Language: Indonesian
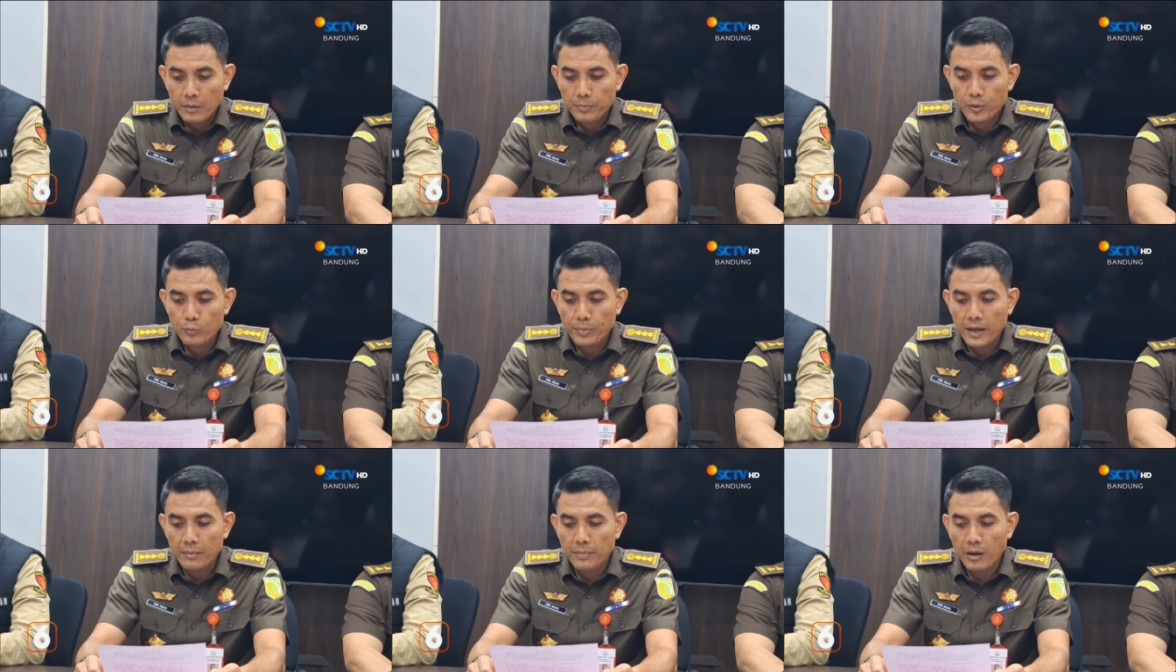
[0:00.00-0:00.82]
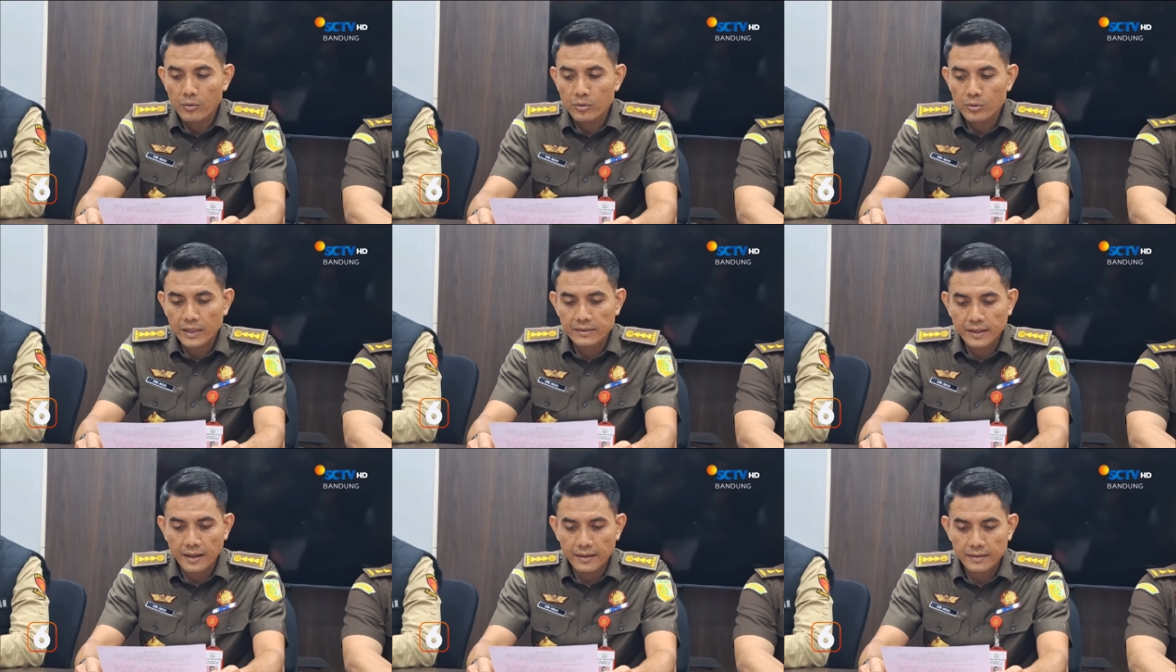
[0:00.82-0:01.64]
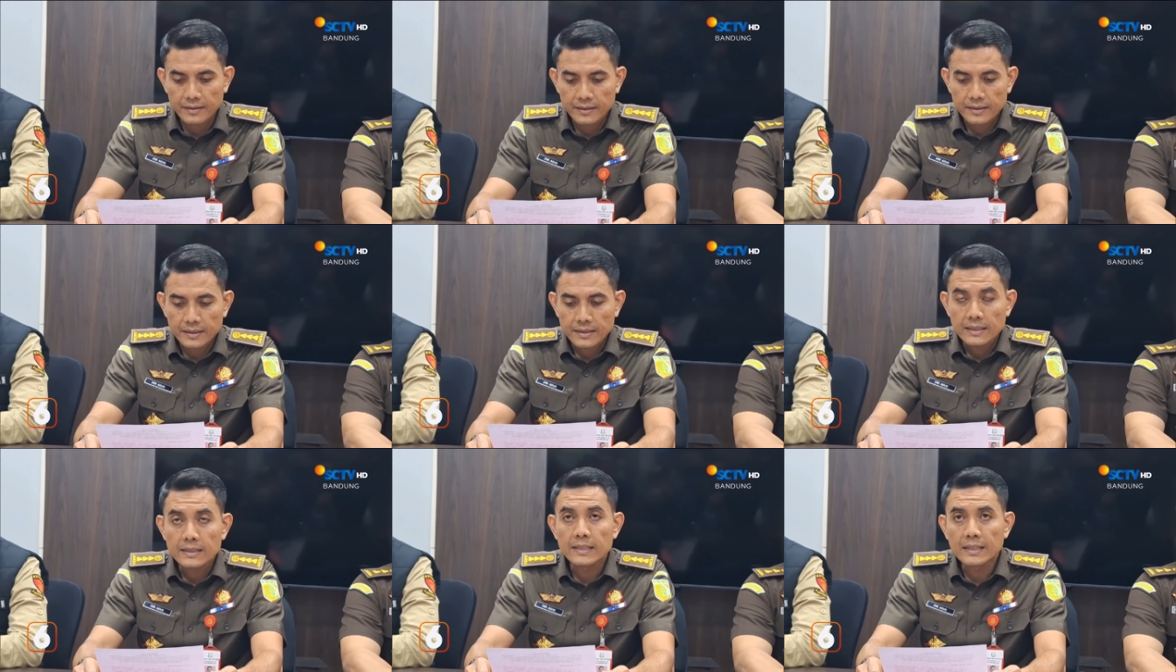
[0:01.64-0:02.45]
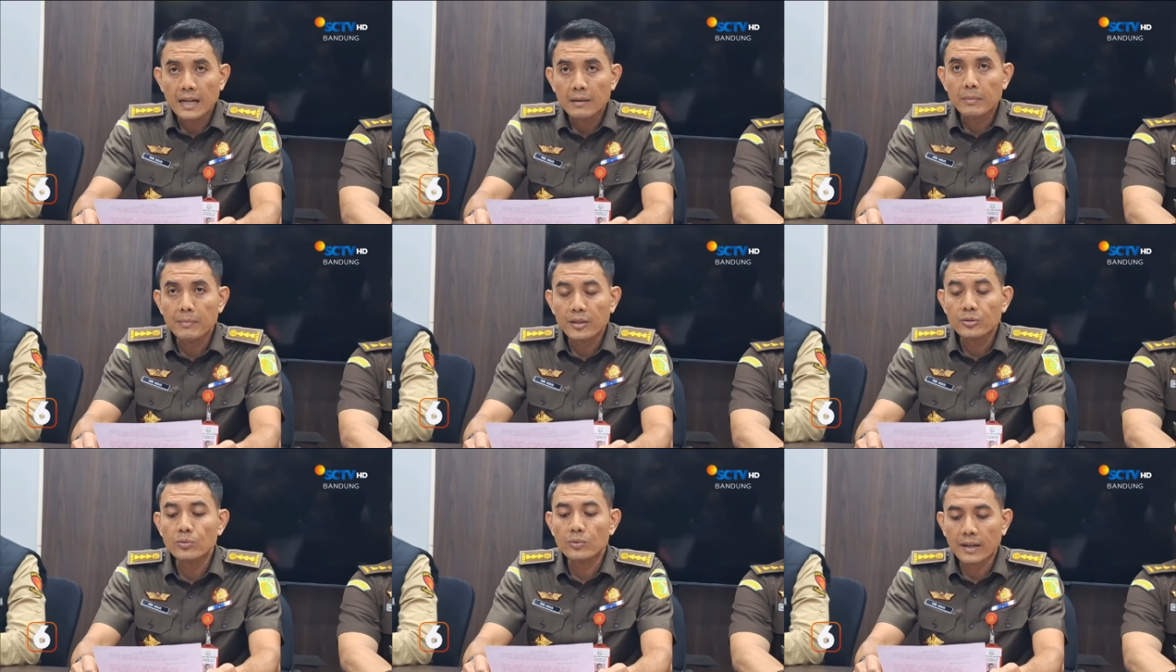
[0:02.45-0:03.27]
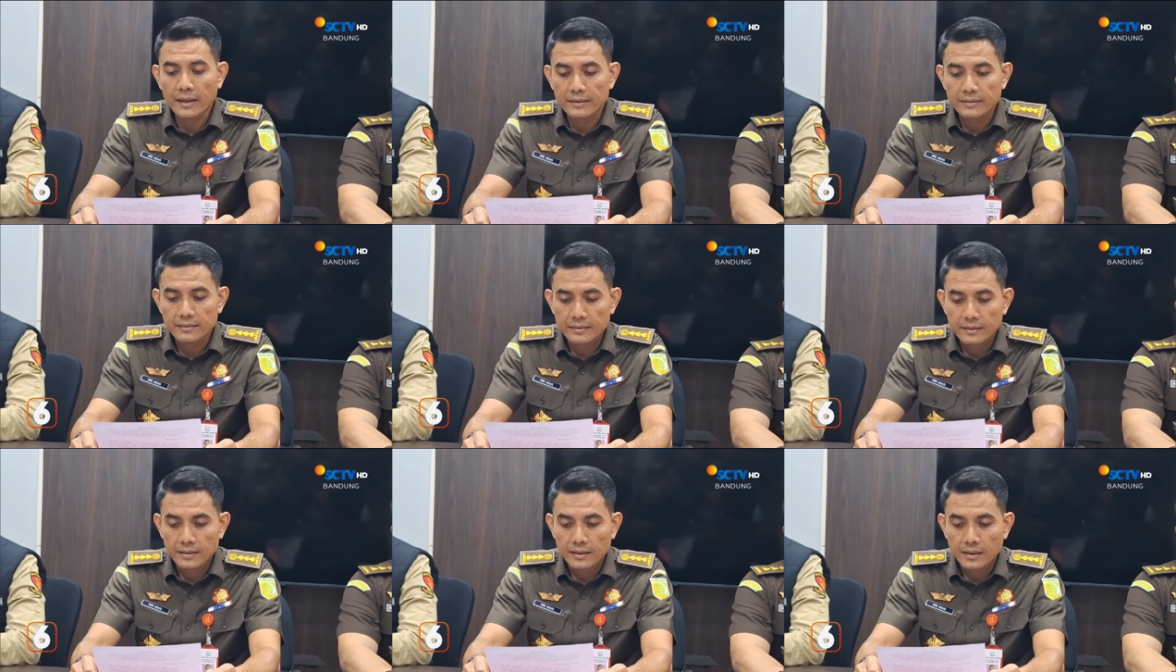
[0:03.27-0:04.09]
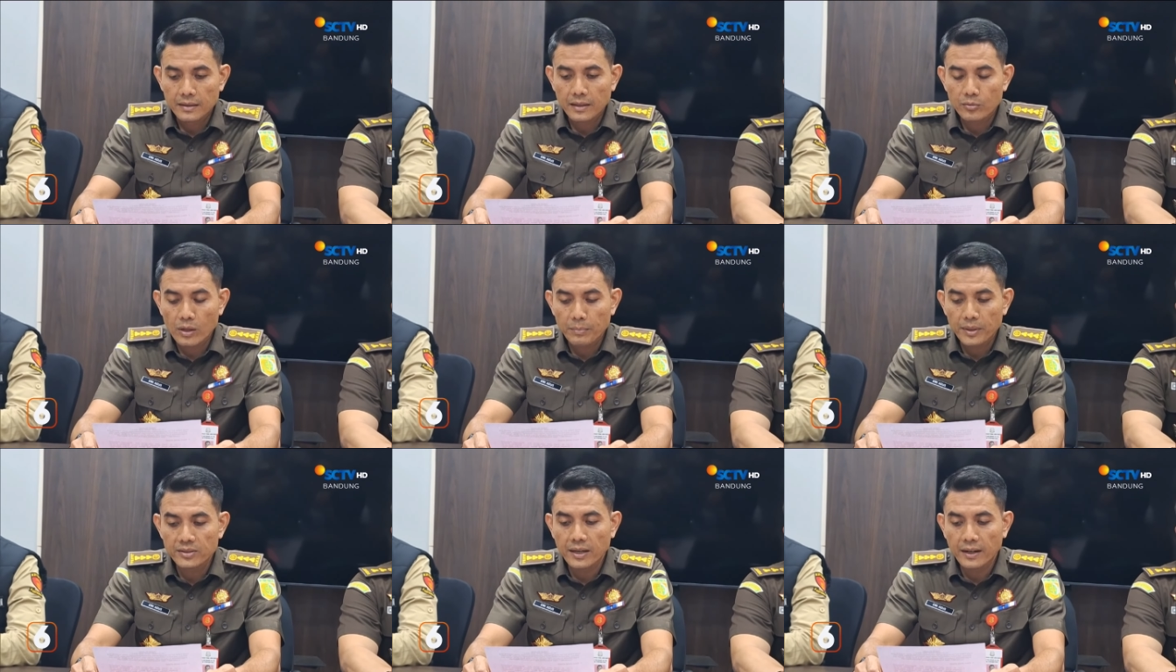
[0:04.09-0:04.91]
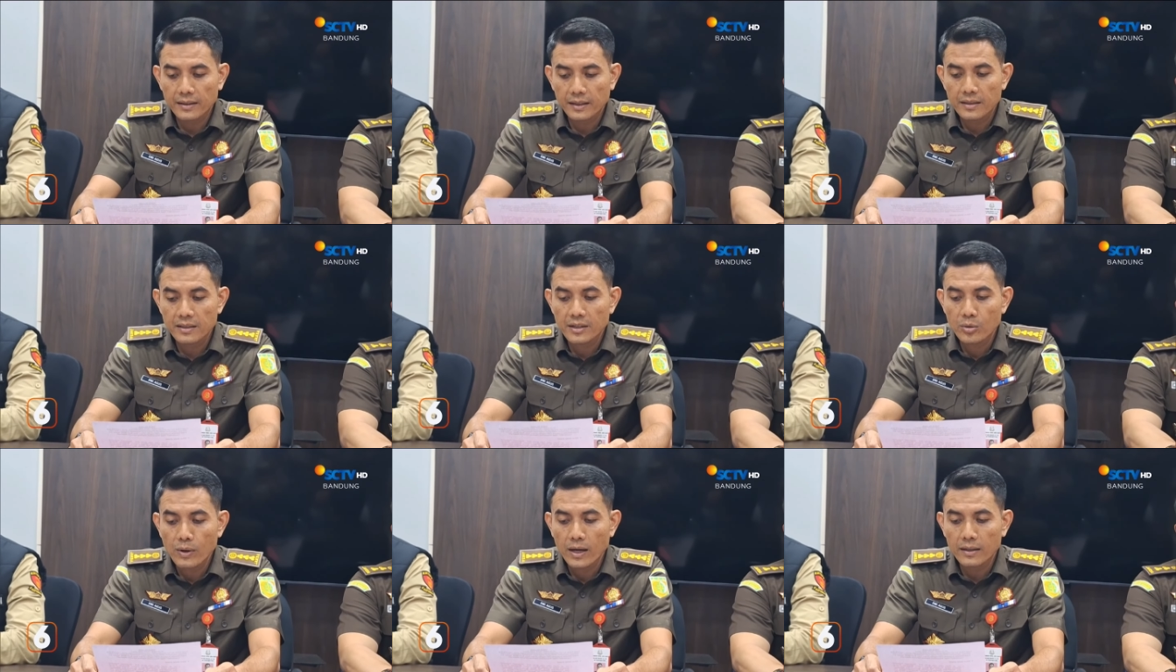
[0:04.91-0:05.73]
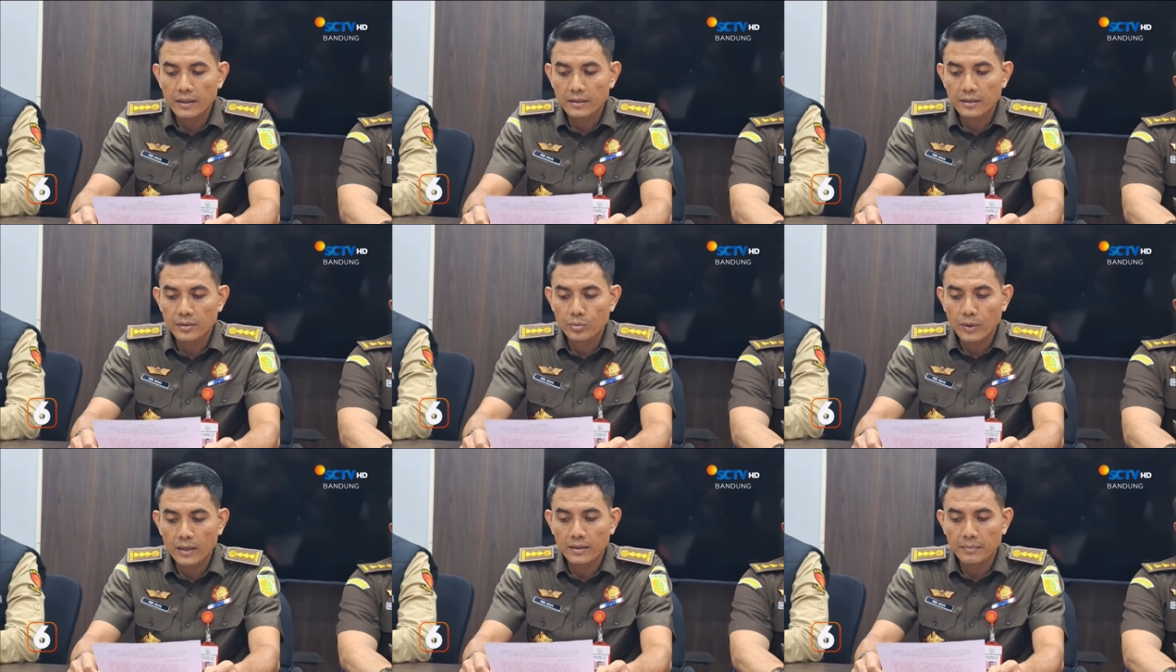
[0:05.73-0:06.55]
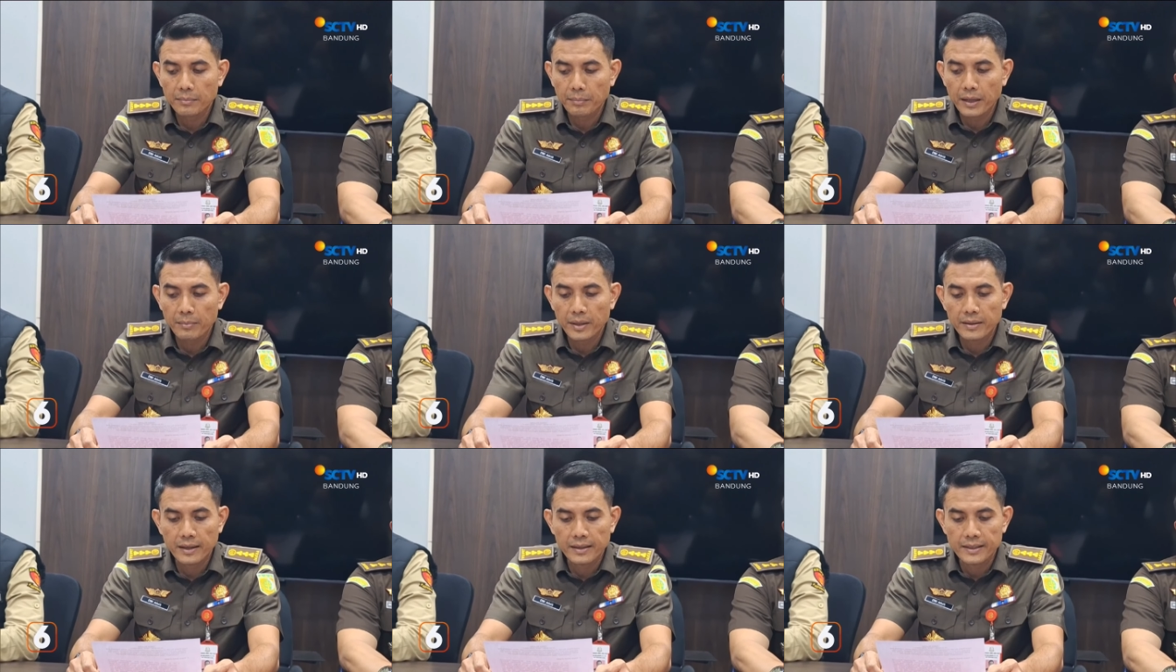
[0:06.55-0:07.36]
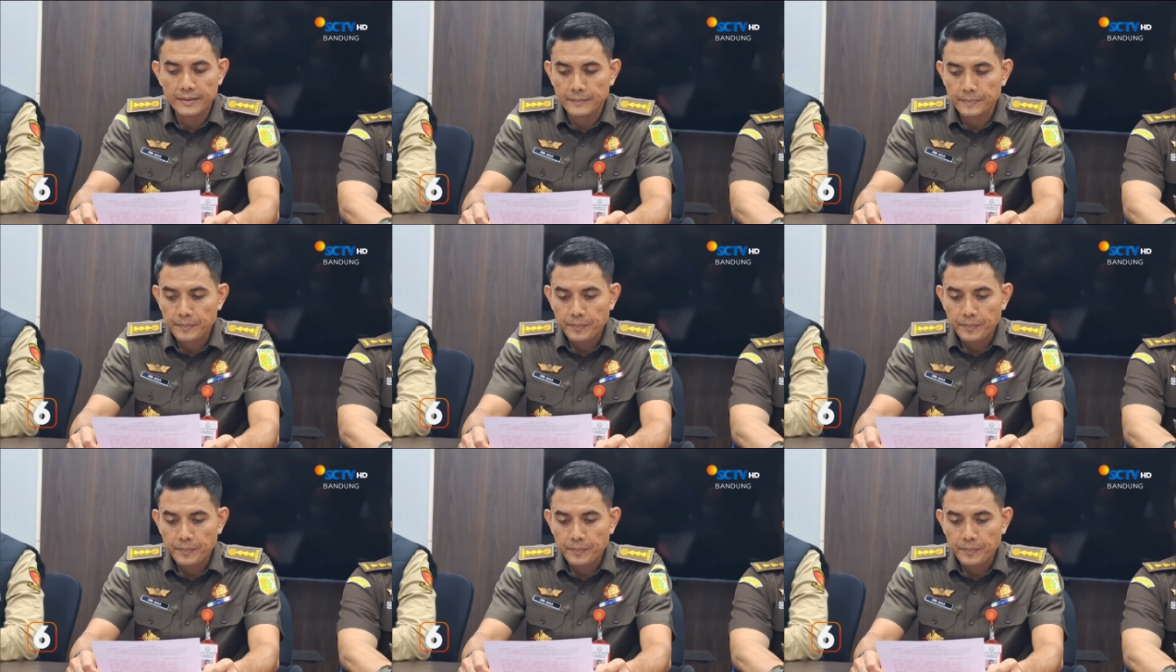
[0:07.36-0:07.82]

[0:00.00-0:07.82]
berupa bangun guna serah dengan memasukkan ketentuan persyaratan di luar ketentuan Permendagri